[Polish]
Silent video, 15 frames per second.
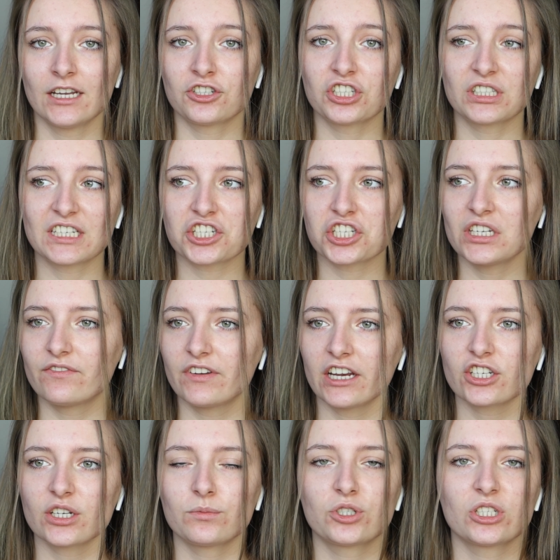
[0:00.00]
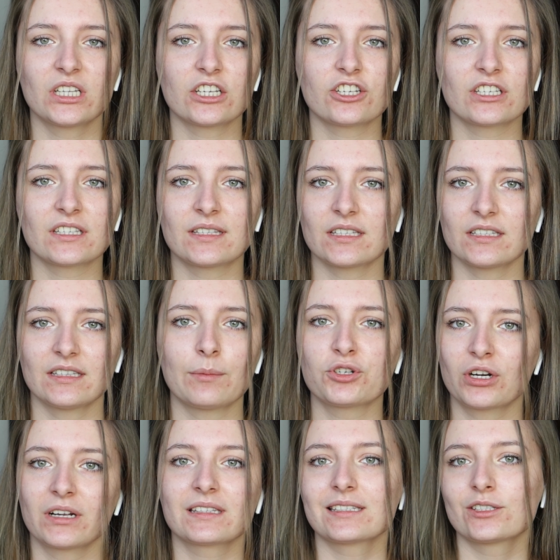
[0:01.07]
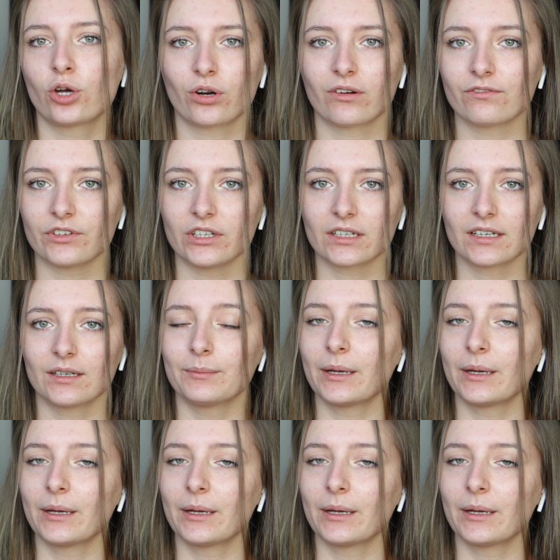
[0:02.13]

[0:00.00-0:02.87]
czy ze Żniwiarzem, czy też na przykład z Dorą Wilk.